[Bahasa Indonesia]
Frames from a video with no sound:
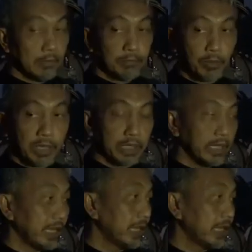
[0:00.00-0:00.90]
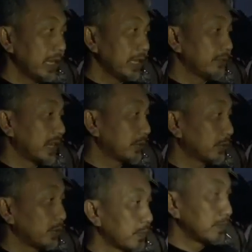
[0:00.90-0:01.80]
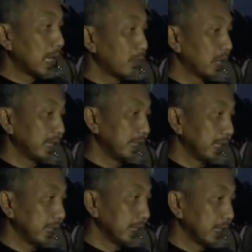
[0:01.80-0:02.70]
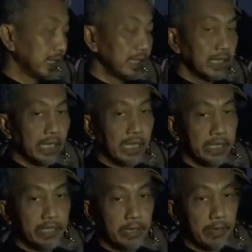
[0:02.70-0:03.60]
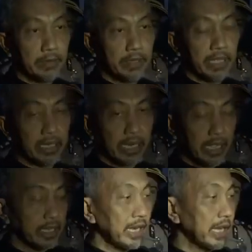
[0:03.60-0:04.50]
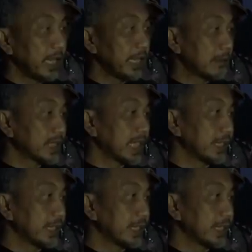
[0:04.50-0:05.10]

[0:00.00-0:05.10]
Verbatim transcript: Belum lagi eh, infrastruktur pembangunannya ya. Nah ini dengan dana yang besar